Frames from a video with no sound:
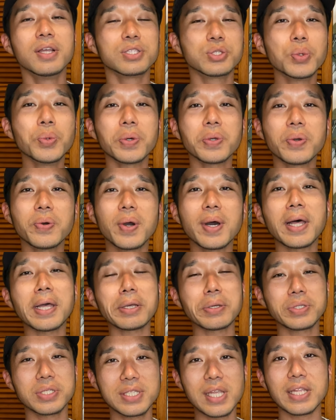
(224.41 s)
状況を把
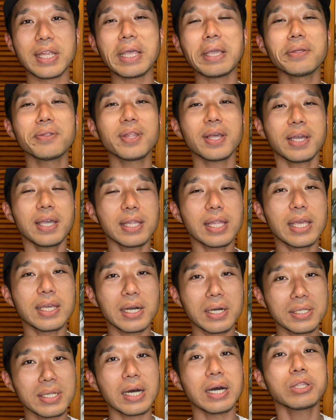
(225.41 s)
握してできるだけ的
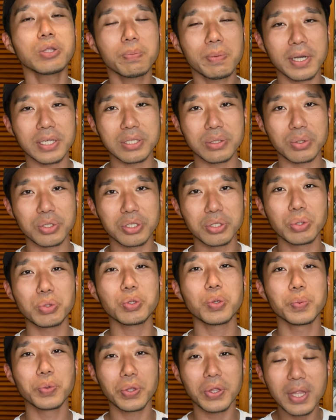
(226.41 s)
確なアドバイスをしよう
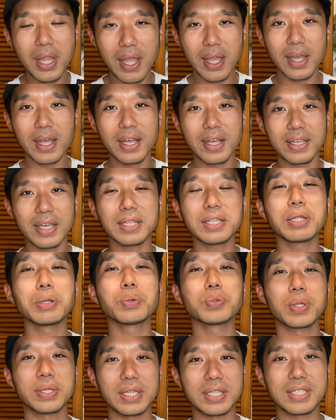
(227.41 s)
と思ってやってる
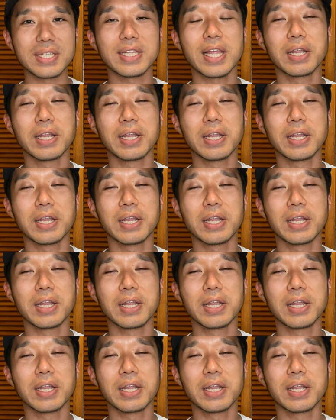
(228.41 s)
ことなんですね。